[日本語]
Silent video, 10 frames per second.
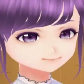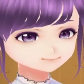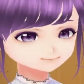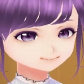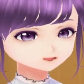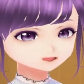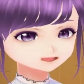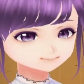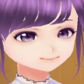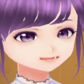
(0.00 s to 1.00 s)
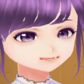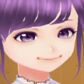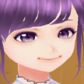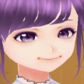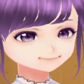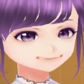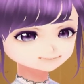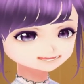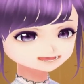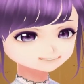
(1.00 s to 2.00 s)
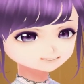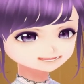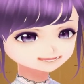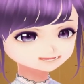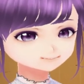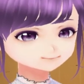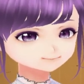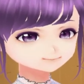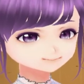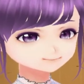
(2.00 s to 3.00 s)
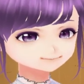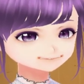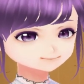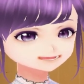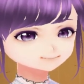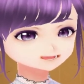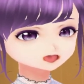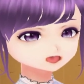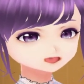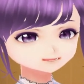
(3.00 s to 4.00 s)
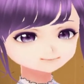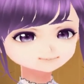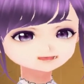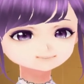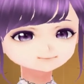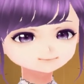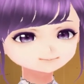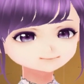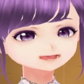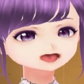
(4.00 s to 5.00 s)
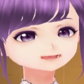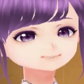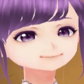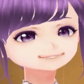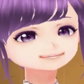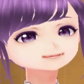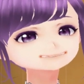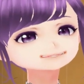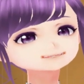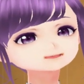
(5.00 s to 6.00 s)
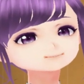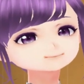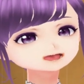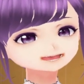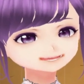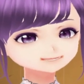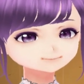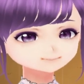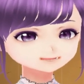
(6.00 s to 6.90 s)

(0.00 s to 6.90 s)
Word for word: そんなに死にたいなら、背中をぽっとしてあげようか